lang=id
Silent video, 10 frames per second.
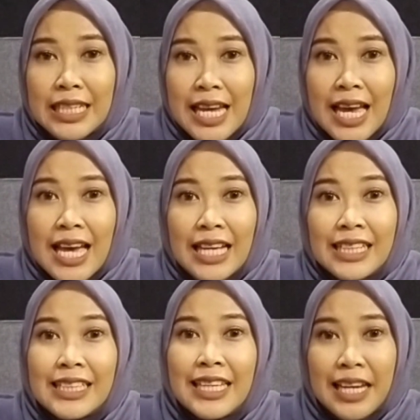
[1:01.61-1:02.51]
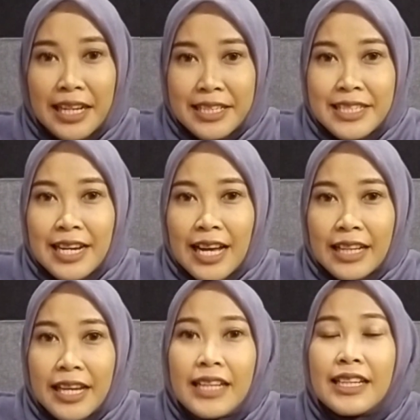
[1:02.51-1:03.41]
Dan tinggalin jejak
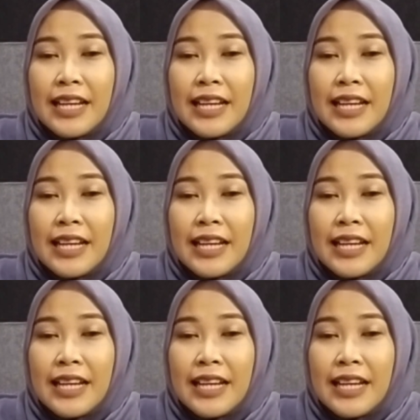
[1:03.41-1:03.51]
kalian